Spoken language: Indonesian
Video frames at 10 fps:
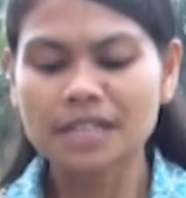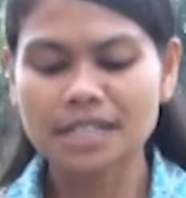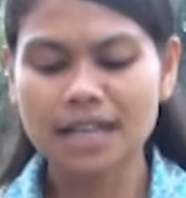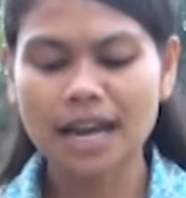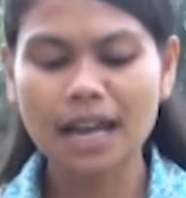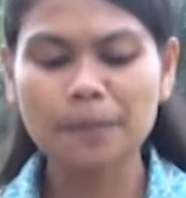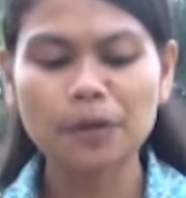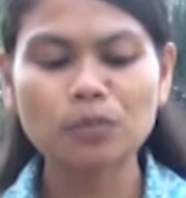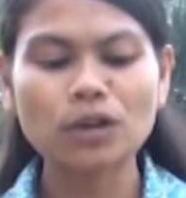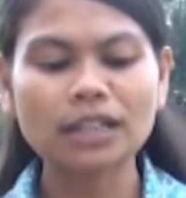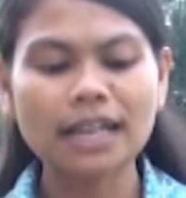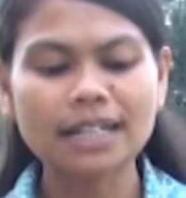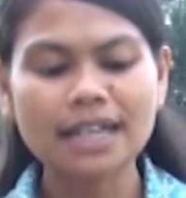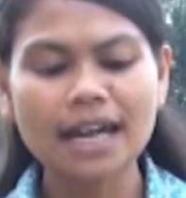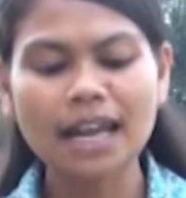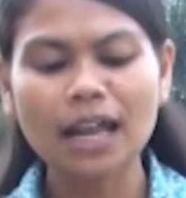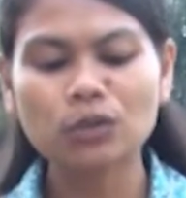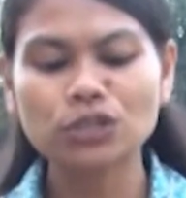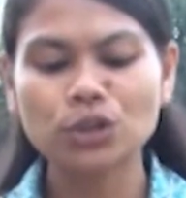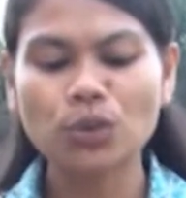segala perbuatannya,
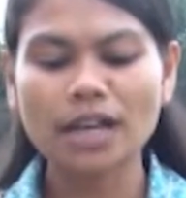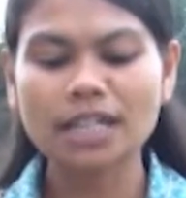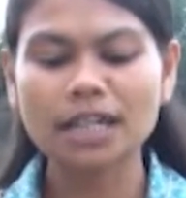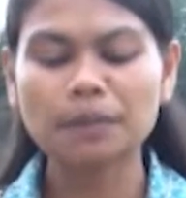lalu jiwanya